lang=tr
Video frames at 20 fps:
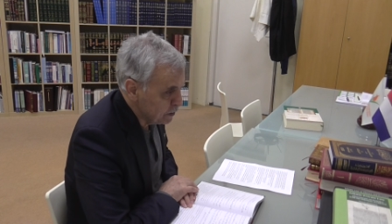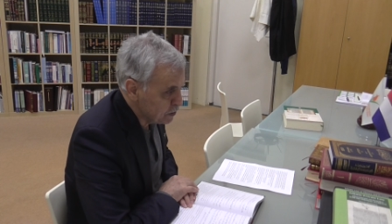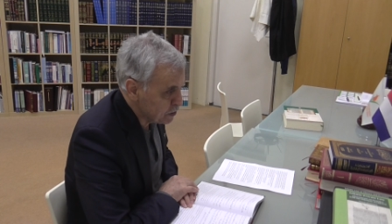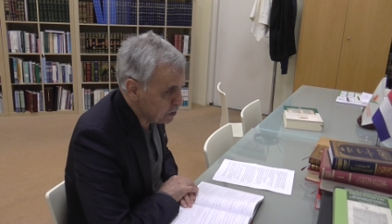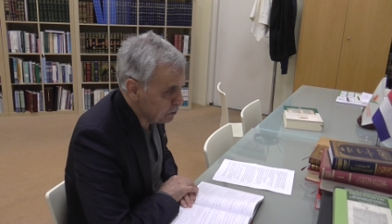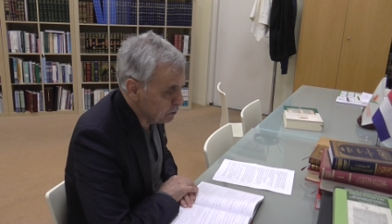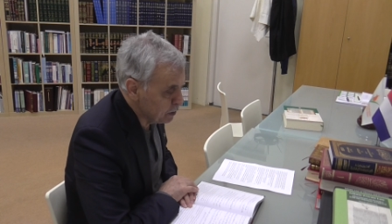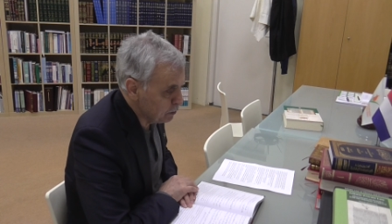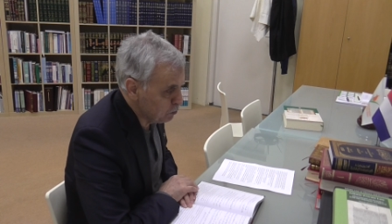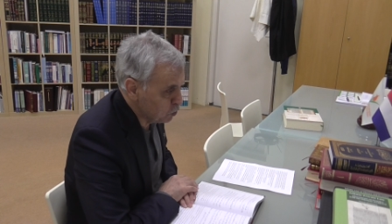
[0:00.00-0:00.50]

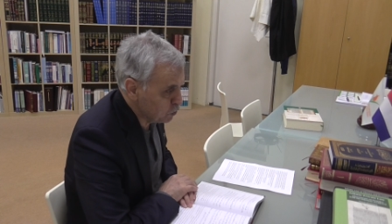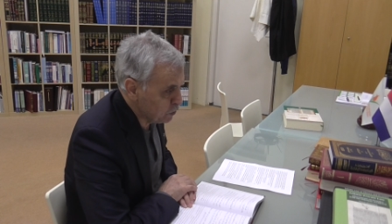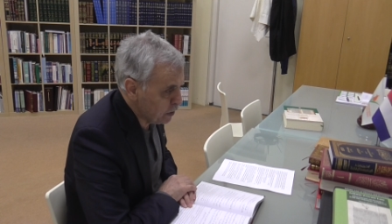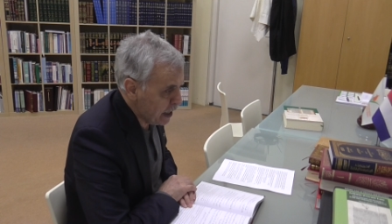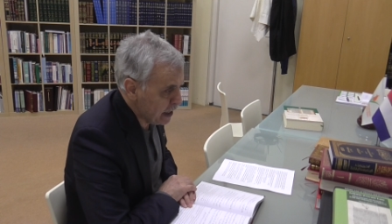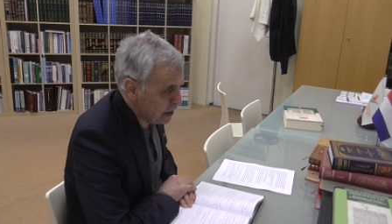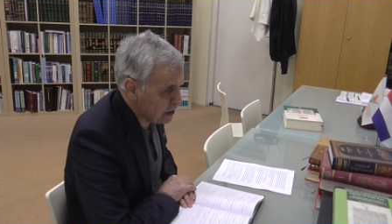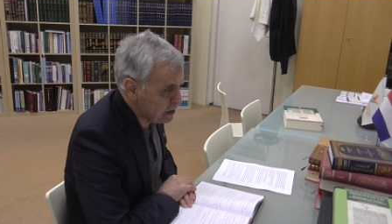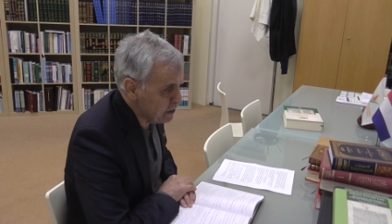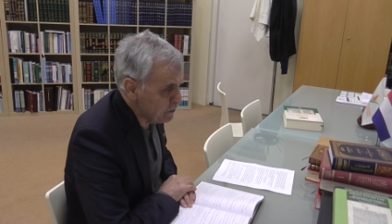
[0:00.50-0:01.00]
Şimdi
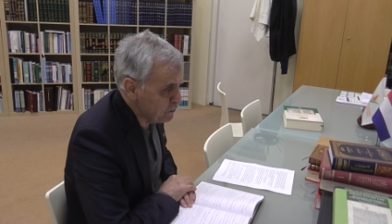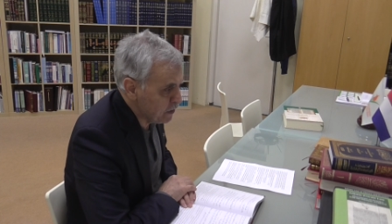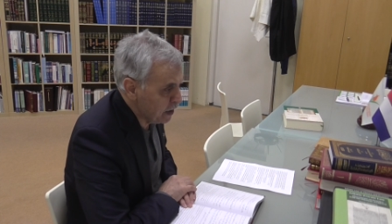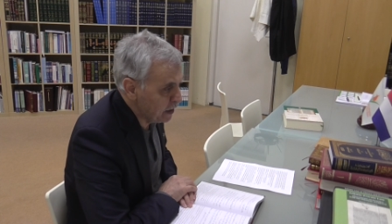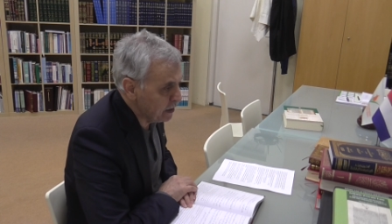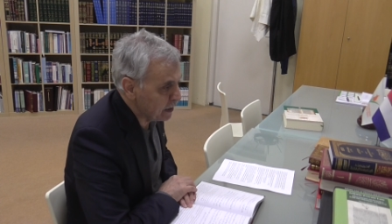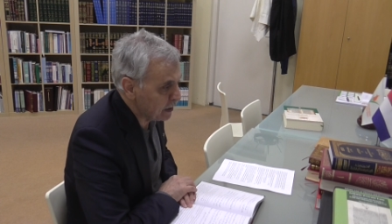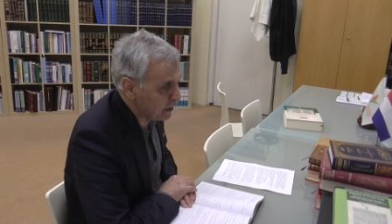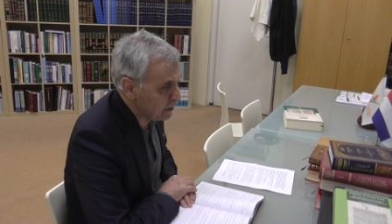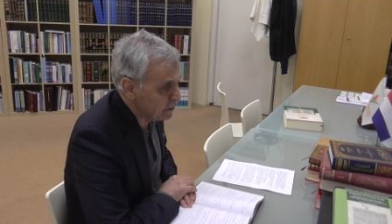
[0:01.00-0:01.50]
burada ekin
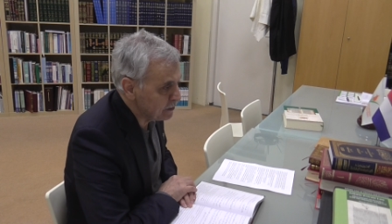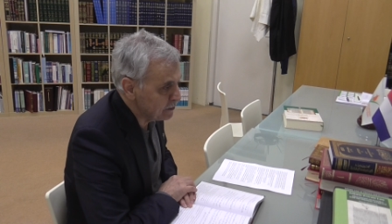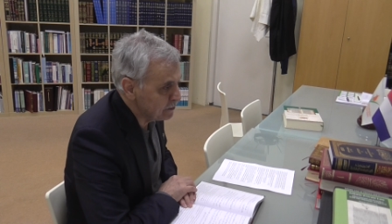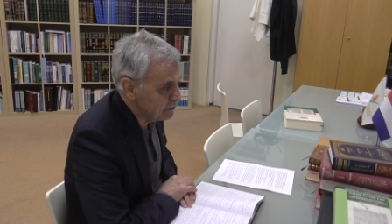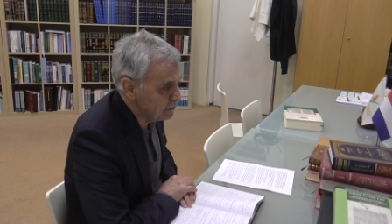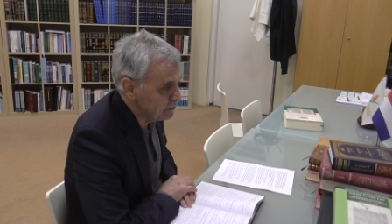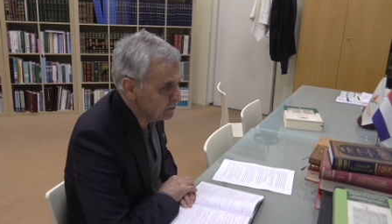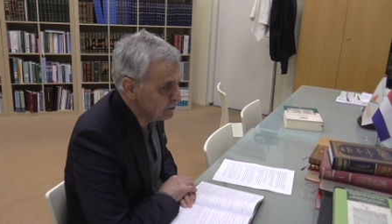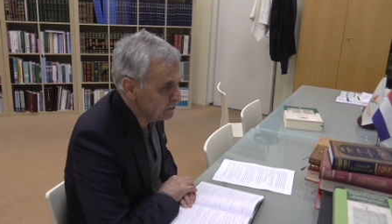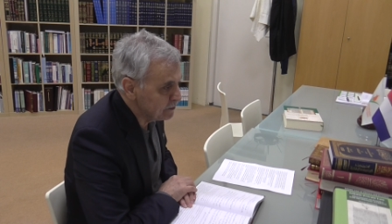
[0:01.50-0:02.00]
değil.
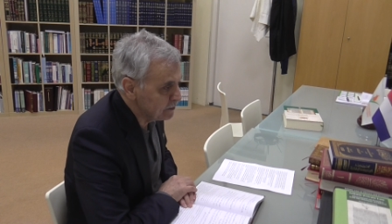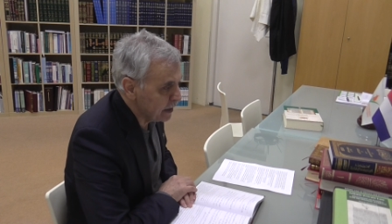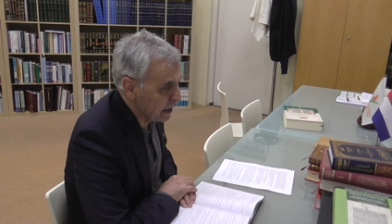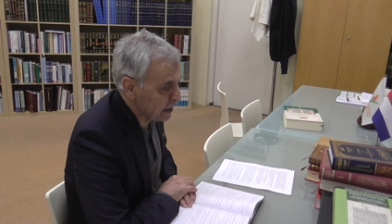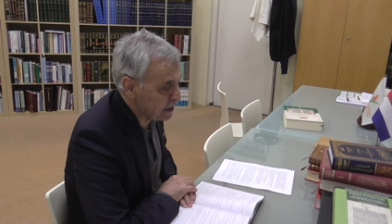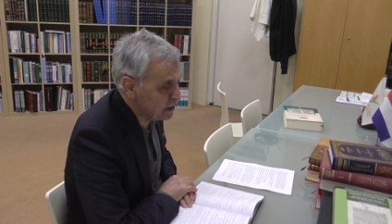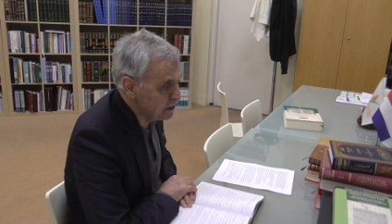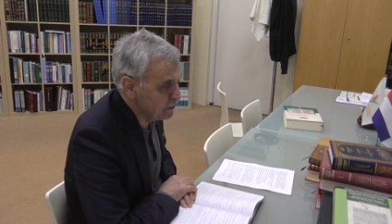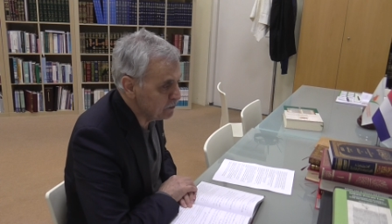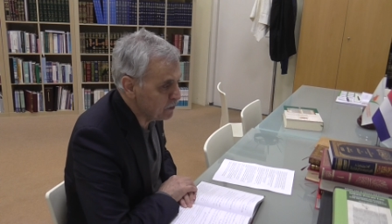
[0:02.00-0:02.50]

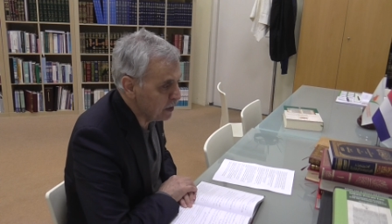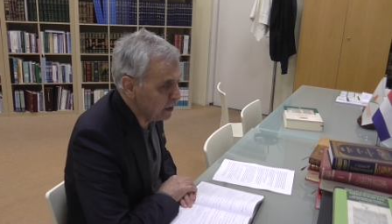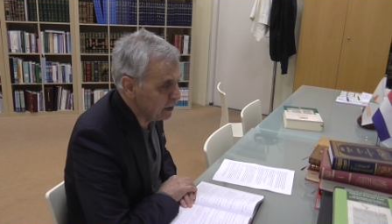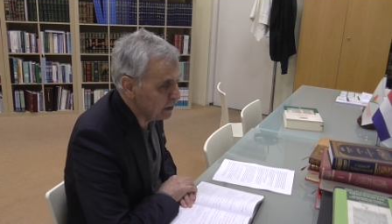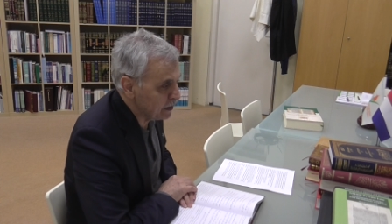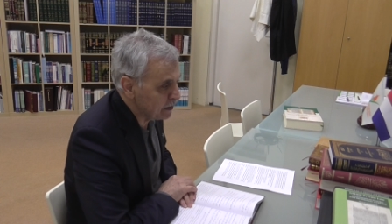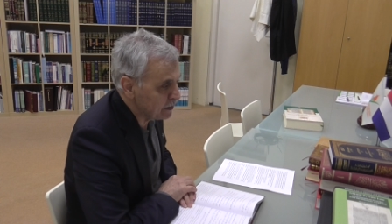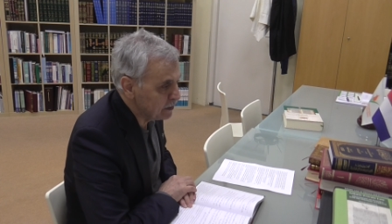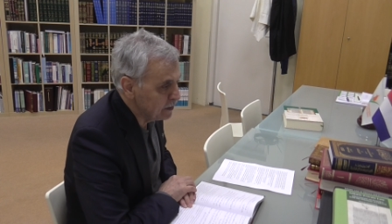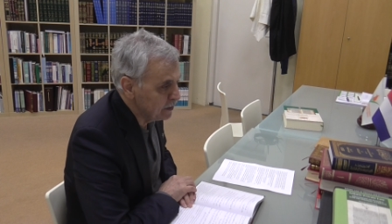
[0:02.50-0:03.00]
Ekin
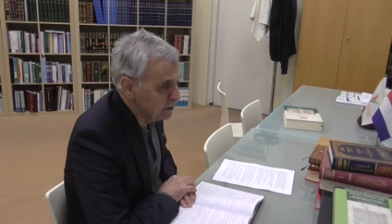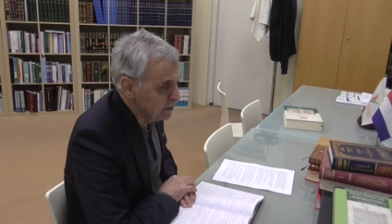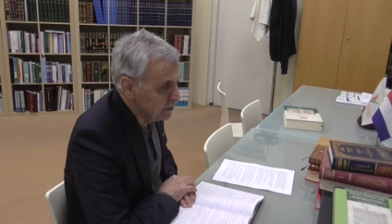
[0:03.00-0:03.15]
değil.